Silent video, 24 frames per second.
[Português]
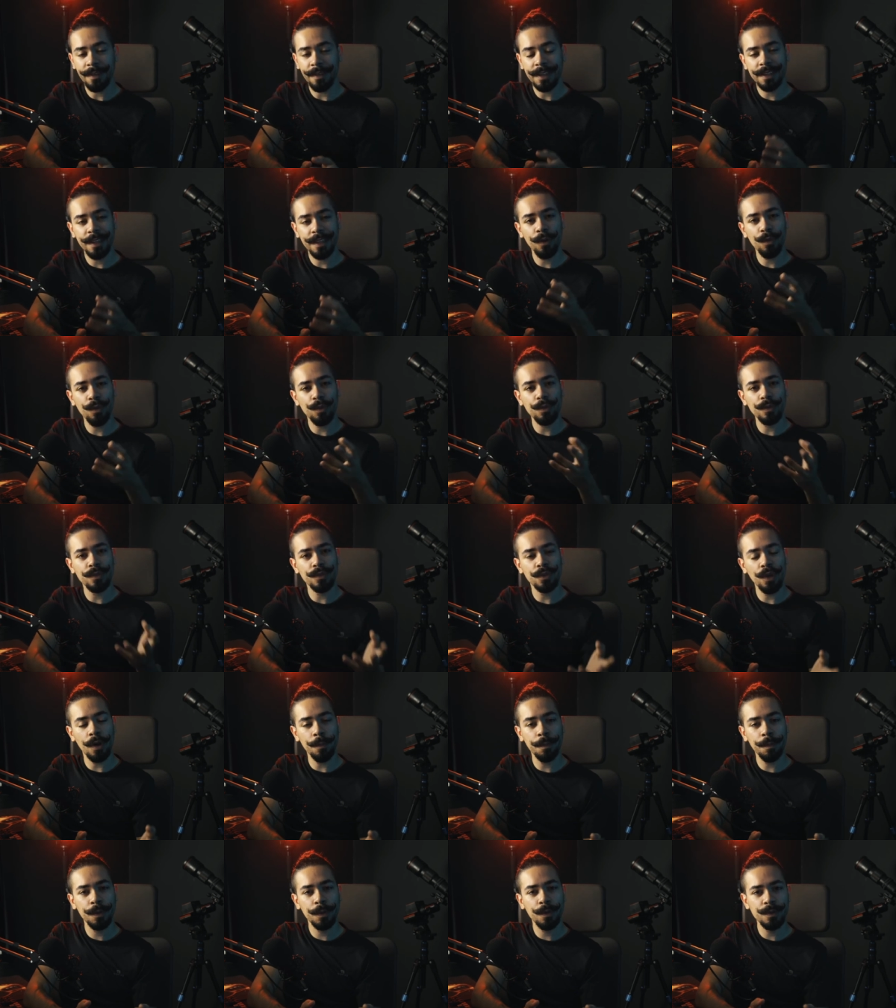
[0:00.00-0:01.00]
vai ter alguns
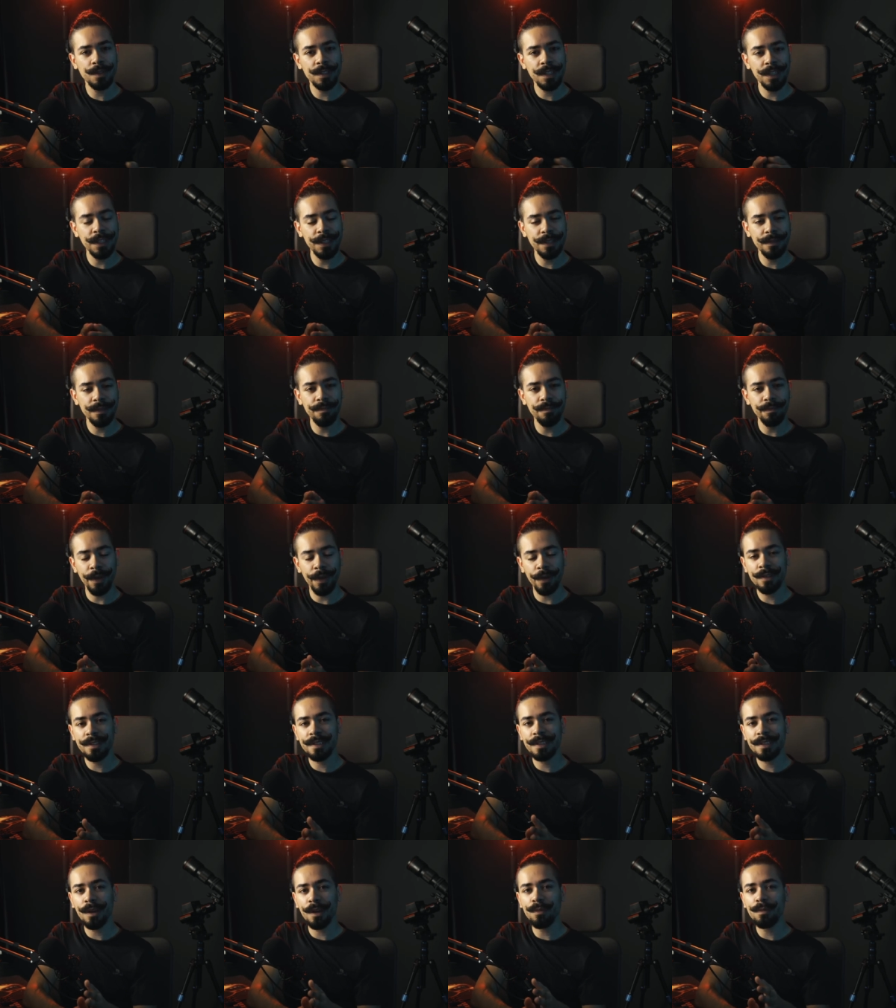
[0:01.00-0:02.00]
tópicos que não
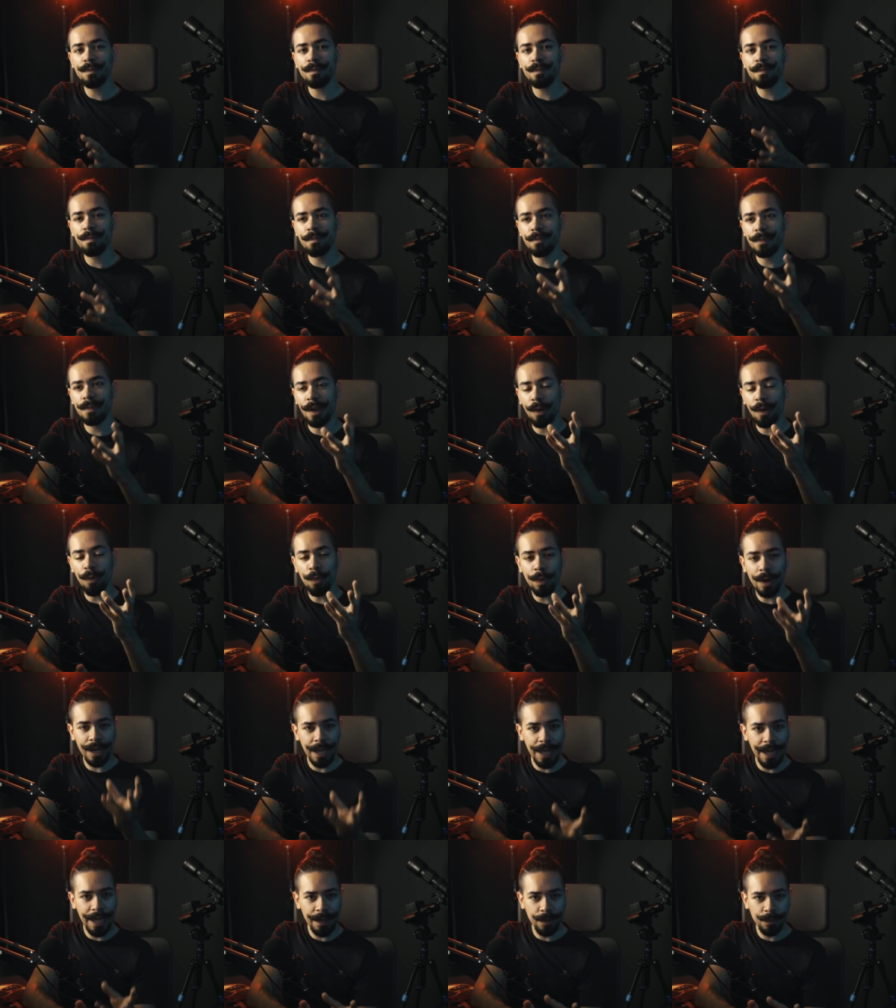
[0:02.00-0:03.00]
estão tão
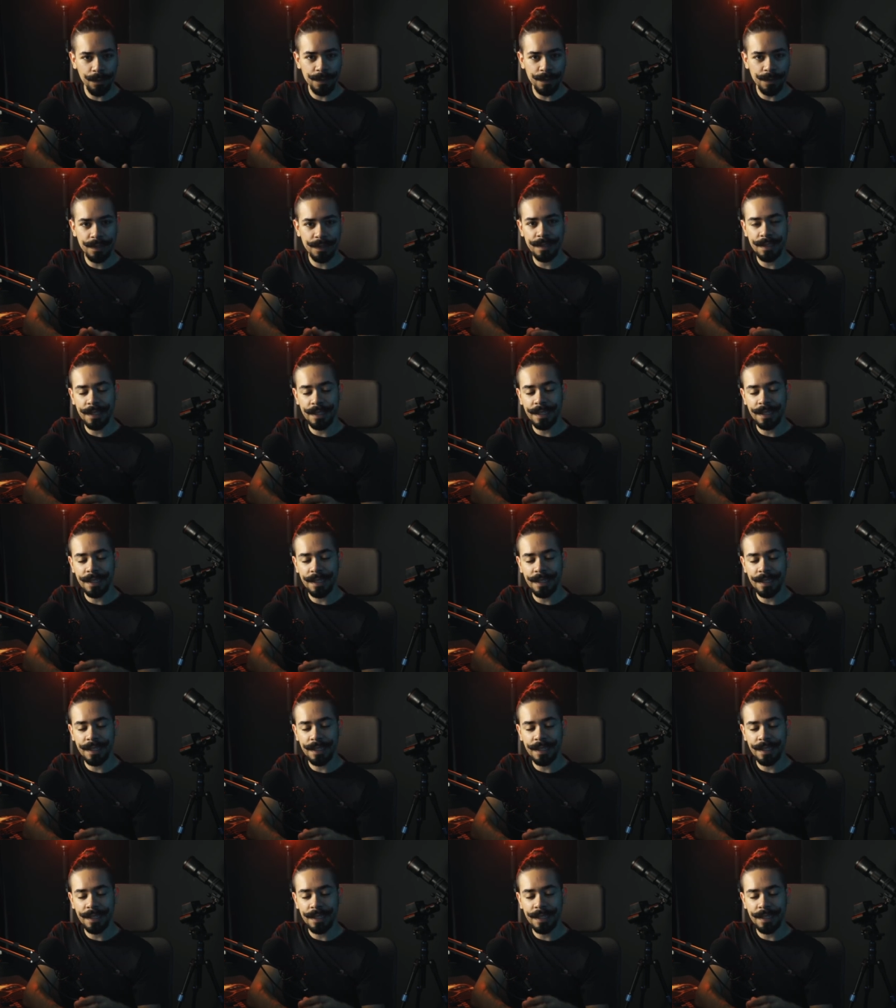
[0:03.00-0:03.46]
claros.